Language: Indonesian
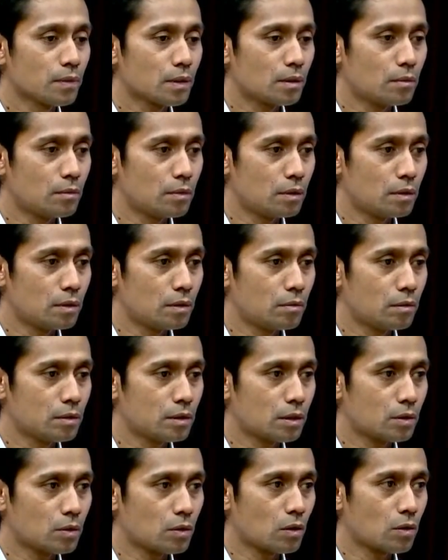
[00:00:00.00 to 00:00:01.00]
mau
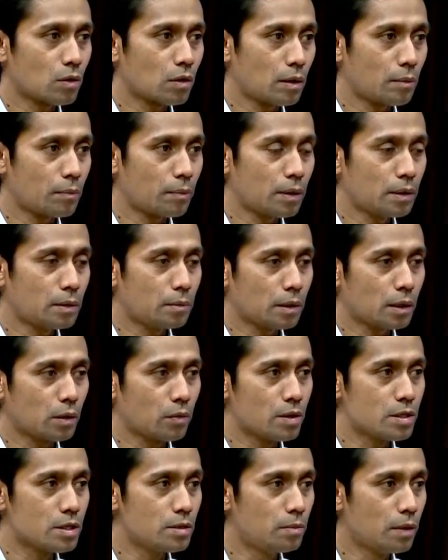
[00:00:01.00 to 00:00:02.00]
menyetor apa namanya
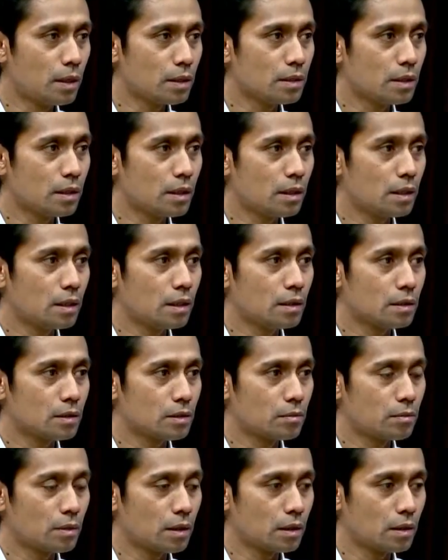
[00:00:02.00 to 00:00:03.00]
kewajibannya
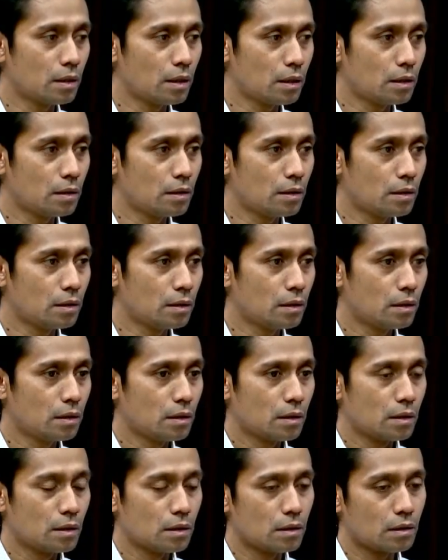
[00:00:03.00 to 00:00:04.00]
sebagai
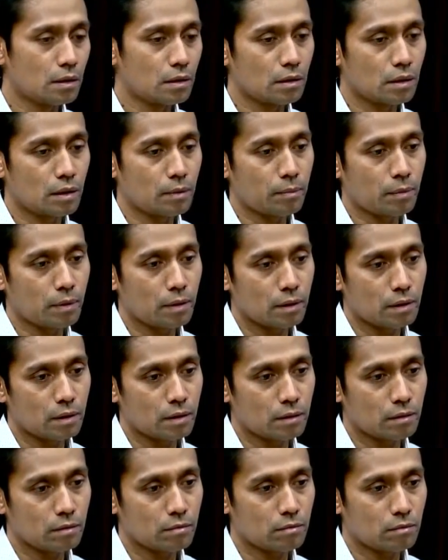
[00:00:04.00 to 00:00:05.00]
uh,
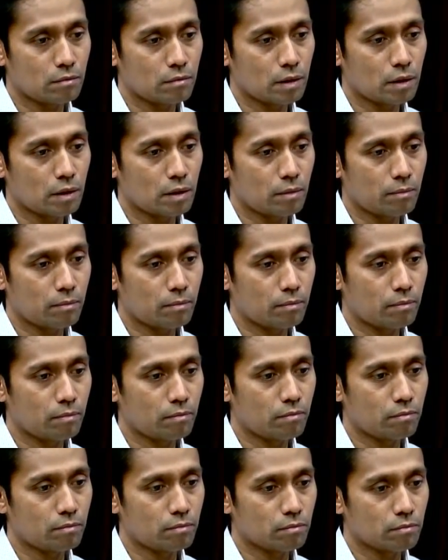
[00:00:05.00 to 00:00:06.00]
apa ma,
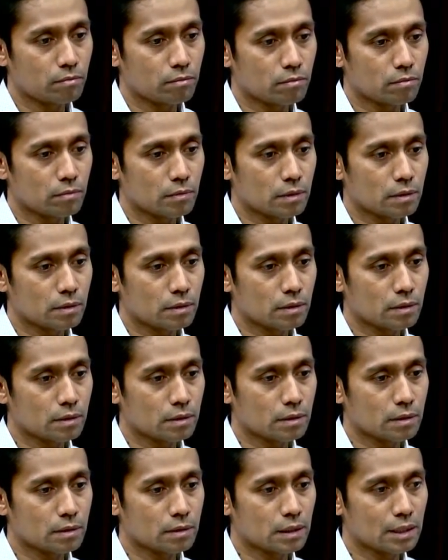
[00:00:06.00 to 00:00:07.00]

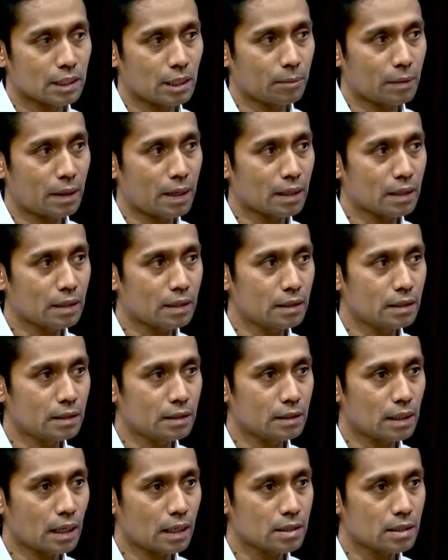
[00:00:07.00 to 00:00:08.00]
setiap hari
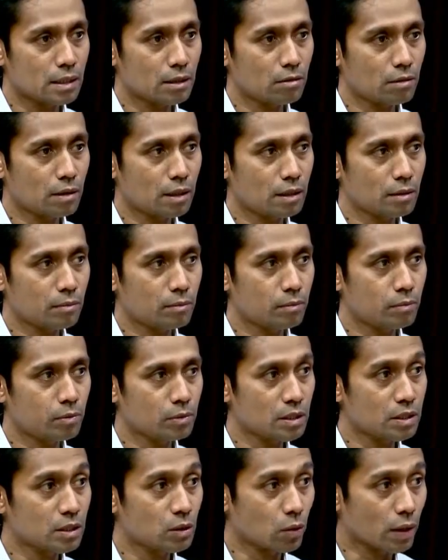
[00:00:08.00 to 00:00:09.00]
taksi itu kan
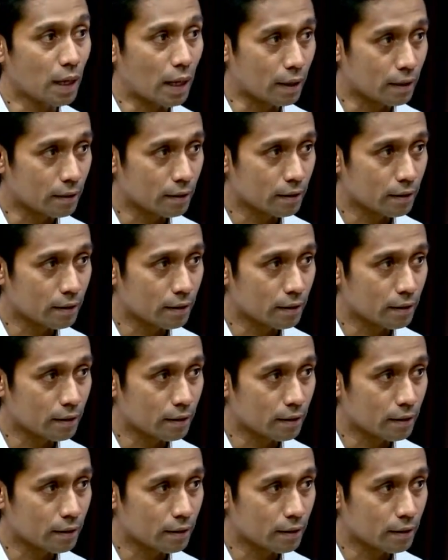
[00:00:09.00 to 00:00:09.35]
punya setoran.